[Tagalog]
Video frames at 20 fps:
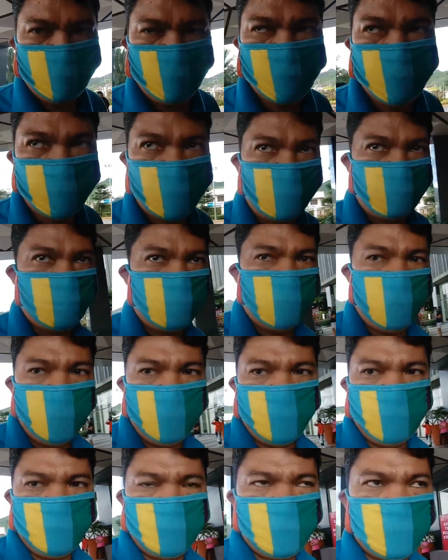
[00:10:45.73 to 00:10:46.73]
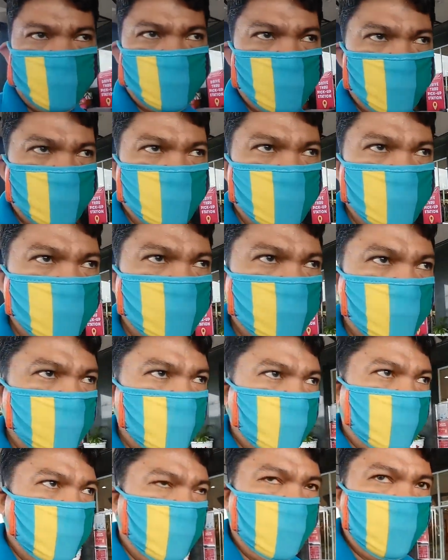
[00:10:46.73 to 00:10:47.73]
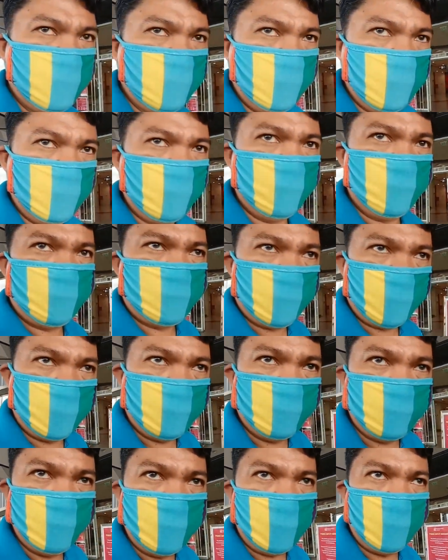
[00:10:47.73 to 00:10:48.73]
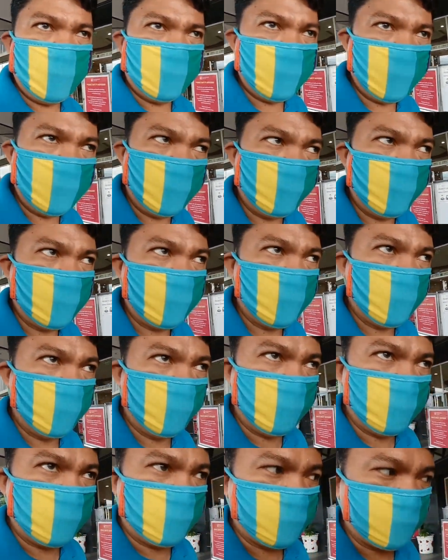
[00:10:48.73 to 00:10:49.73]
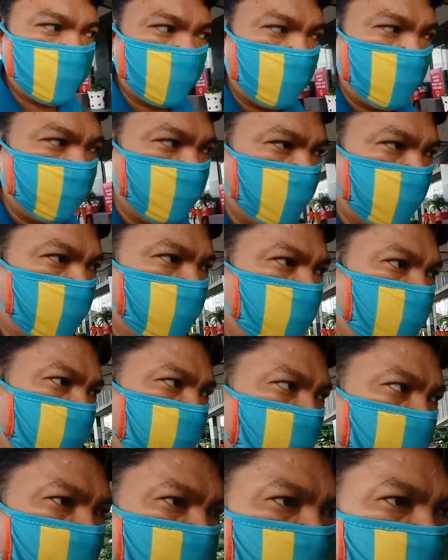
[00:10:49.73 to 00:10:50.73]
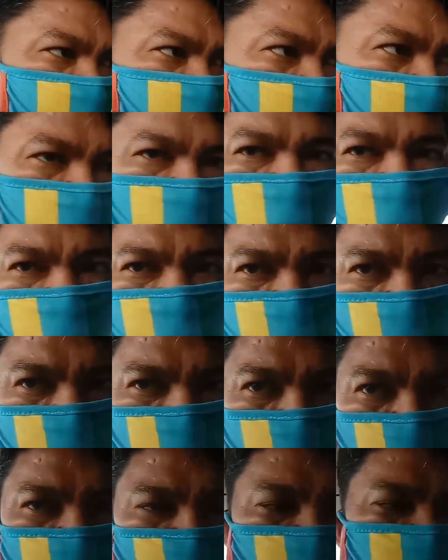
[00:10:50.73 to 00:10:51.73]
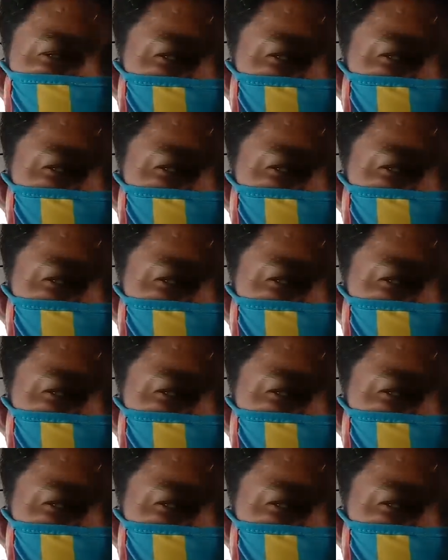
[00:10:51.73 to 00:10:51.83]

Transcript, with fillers: merong checkpoint and then from Leyte naman going to Samar meron din checkpoint